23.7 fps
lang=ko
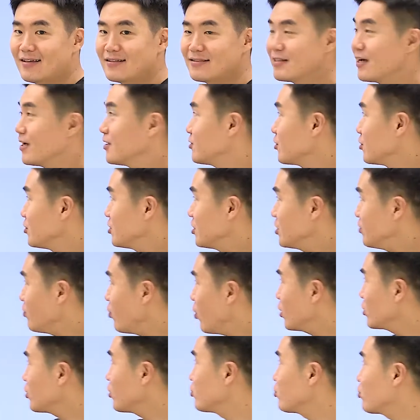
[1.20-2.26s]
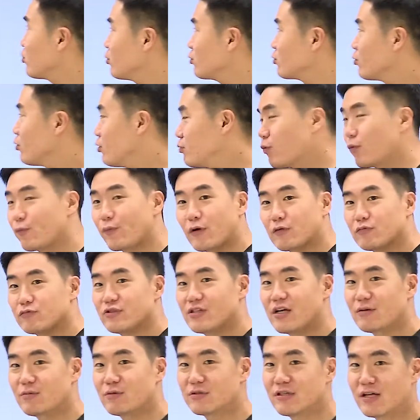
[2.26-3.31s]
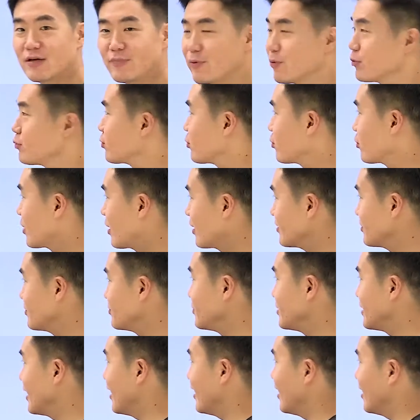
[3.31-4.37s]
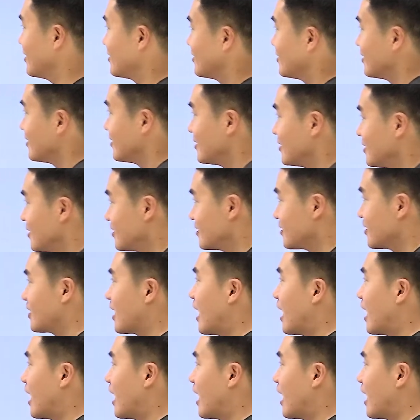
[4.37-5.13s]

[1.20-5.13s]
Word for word: 자, 2015학년도 6월 모평 문제 한번 살펴보도록 하겠습니다. 자,